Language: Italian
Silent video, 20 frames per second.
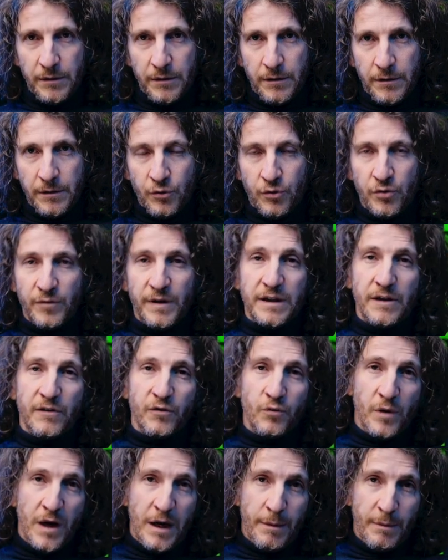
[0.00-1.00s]
Lo trovate su
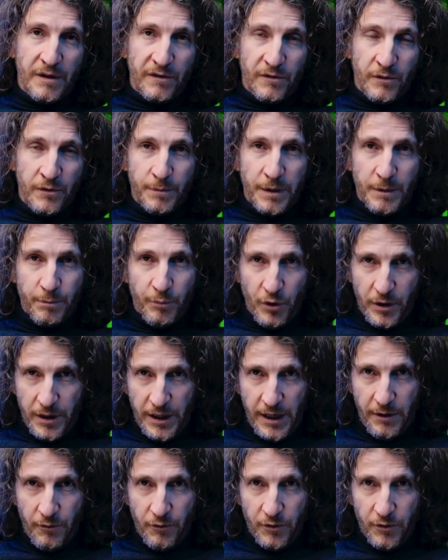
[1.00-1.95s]
Amazon per pochi euro.